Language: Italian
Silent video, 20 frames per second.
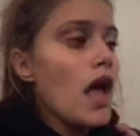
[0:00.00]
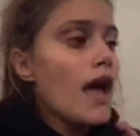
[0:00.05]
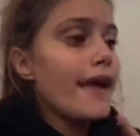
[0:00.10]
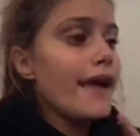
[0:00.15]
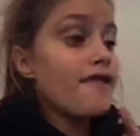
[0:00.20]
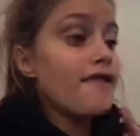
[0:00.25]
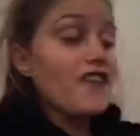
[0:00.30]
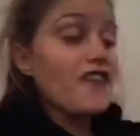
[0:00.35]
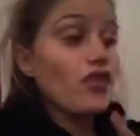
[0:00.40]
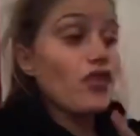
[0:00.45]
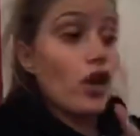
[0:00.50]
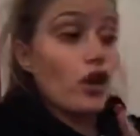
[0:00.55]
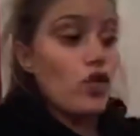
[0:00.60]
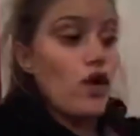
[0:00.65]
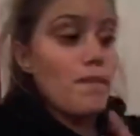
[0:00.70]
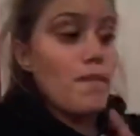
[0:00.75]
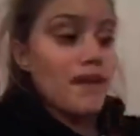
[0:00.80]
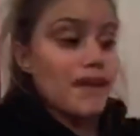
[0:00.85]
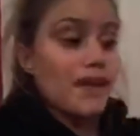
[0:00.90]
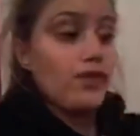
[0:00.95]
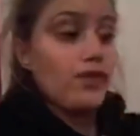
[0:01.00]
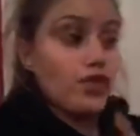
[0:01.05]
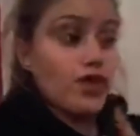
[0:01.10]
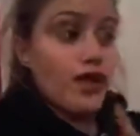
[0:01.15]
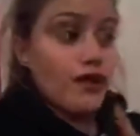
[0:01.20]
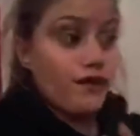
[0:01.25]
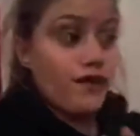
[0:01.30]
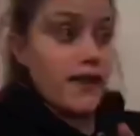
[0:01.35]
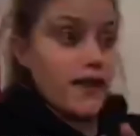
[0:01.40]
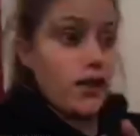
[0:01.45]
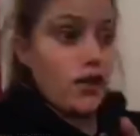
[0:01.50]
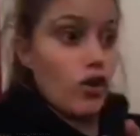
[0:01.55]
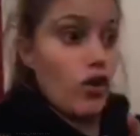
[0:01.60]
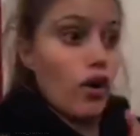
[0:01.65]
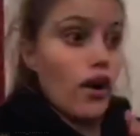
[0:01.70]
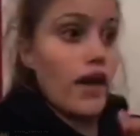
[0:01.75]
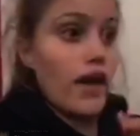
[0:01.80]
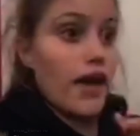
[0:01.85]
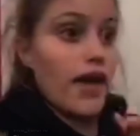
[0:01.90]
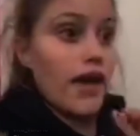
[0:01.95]
Il fatto che lui abbia detto nel video,
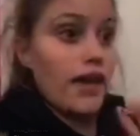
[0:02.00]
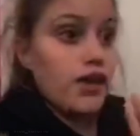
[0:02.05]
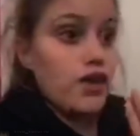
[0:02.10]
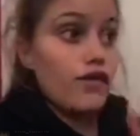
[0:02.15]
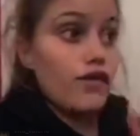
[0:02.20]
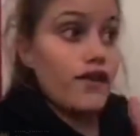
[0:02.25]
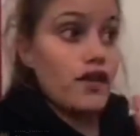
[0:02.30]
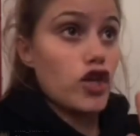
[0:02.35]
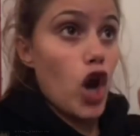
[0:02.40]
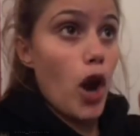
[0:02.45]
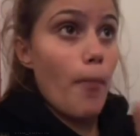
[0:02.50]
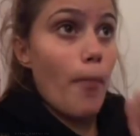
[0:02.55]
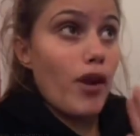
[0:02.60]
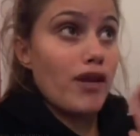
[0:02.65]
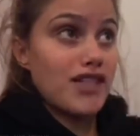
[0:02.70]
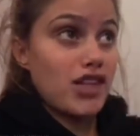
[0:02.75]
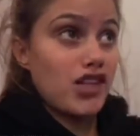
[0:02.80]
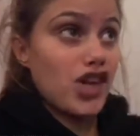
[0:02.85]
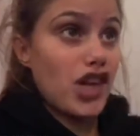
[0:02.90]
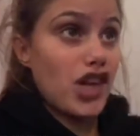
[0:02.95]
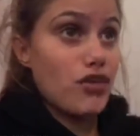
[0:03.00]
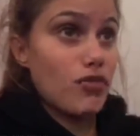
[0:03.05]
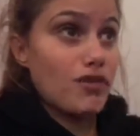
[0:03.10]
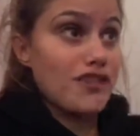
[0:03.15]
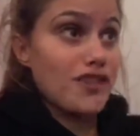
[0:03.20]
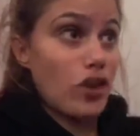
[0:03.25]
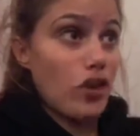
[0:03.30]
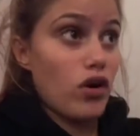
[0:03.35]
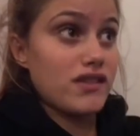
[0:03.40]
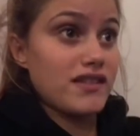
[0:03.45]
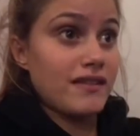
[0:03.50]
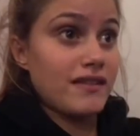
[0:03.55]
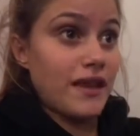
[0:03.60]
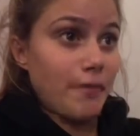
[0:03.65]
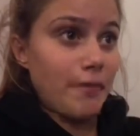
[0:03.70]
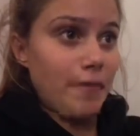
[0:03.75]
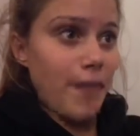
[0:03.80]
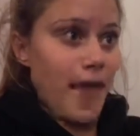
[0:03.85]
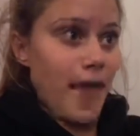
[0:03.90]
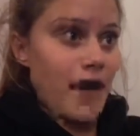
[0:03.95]
eh, io vedrò poi se a Jenny questa cosa andrà
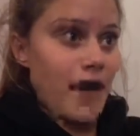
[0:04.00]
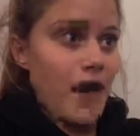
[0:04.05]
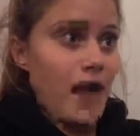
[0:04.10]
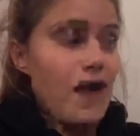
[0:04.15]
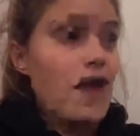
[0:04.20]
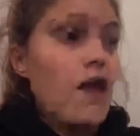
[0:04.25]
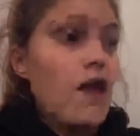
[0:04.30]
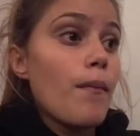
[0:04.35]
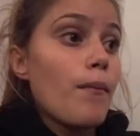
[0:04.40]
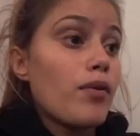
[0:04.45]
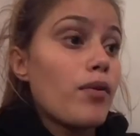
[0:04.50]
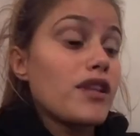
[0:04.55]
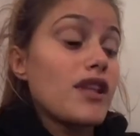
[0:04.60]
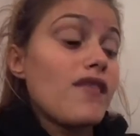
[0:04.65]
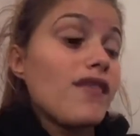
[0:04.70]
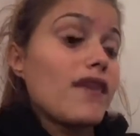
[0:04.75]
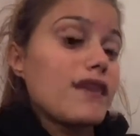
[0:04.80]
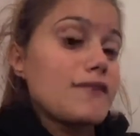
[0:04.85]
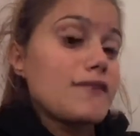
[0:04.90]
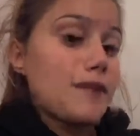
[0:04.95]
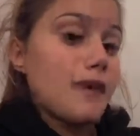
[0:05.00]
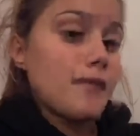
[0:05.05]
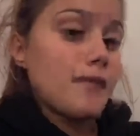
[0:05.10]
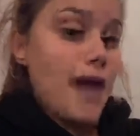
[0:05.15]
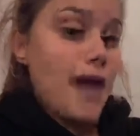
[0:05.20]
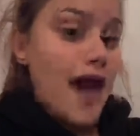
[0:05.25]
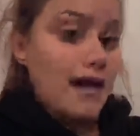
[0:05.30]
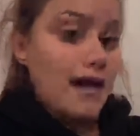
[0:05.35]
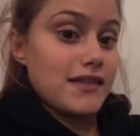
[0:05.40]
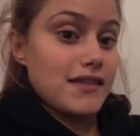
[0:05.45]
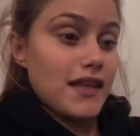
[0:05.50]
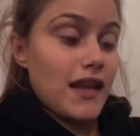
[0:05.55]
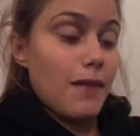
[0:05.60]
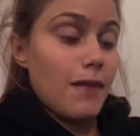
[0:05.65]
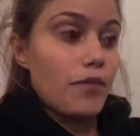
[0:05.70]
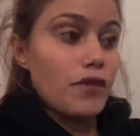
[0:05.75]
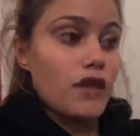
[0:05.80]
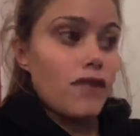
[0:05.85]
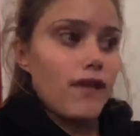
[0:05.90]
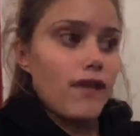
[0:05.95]
bene, poteva risparmiarsela,
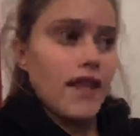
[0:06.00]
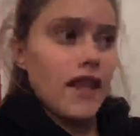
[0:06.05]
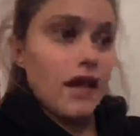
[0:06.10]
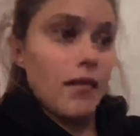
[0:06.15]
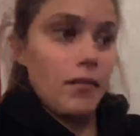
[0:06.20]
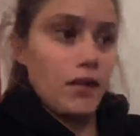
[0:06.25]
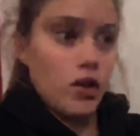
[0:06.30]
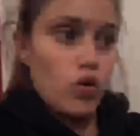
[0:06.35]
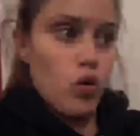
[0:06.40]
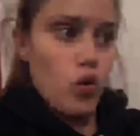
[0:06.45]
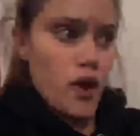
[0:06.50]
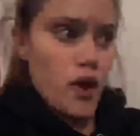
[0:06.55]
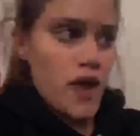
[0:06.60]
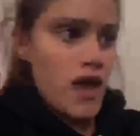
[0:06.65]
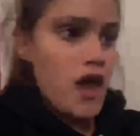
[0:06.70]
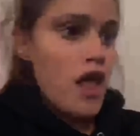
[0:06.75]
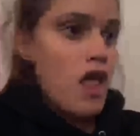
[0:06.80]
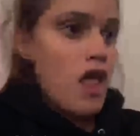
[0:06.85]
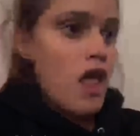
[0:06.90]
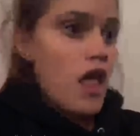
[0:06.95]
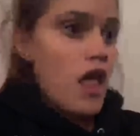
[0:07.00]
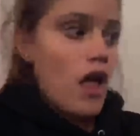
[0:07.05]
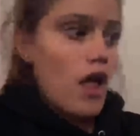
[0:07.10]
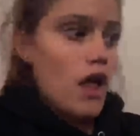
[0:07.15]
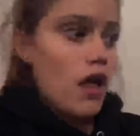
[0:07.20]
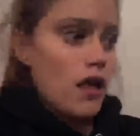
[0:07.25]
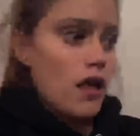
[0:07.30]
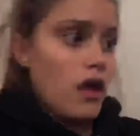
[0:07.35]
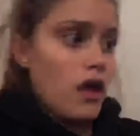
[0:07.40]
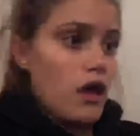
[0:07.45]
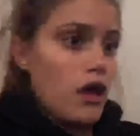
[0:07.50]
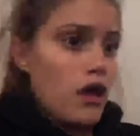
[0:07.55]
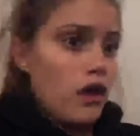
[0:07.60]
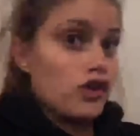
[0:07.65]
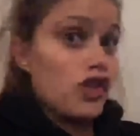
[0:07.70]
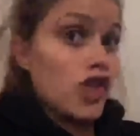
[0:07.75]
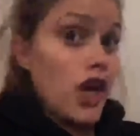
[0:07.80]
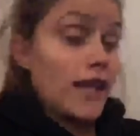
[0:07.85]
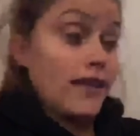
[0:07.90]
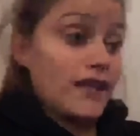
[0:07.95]
poteva dirmi lui, eh,
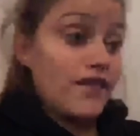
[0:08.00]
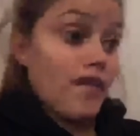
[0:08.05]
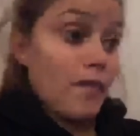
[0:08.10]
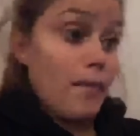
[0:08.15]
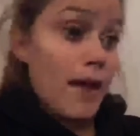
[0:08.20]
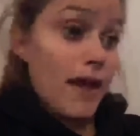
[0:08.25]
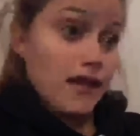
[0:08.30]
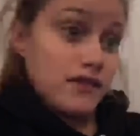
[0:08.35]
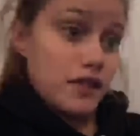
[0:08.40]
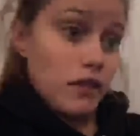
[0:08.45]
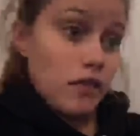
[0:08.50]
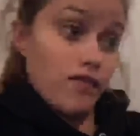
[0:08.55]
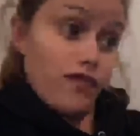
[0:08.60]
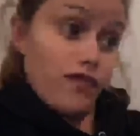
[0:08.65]
Jenny ti va bene se,